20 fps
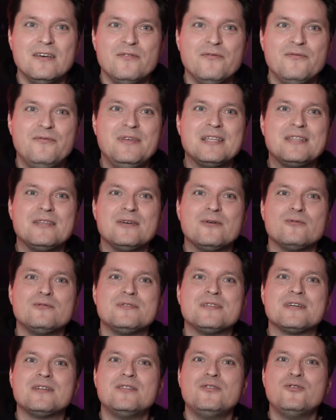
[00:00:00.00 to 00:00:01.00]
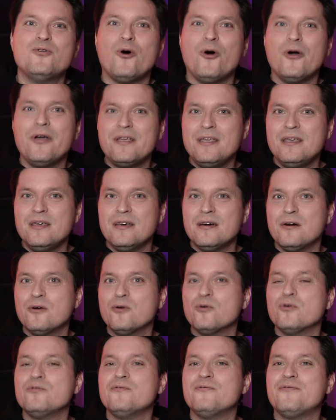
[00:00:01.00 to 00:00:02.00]
wird unsere Neugier
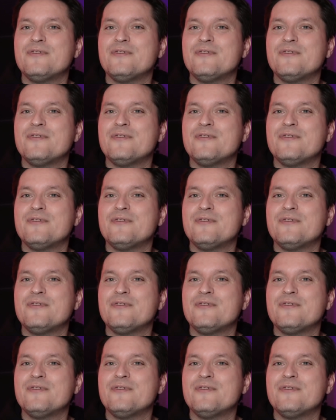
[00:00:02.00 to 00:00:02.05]
und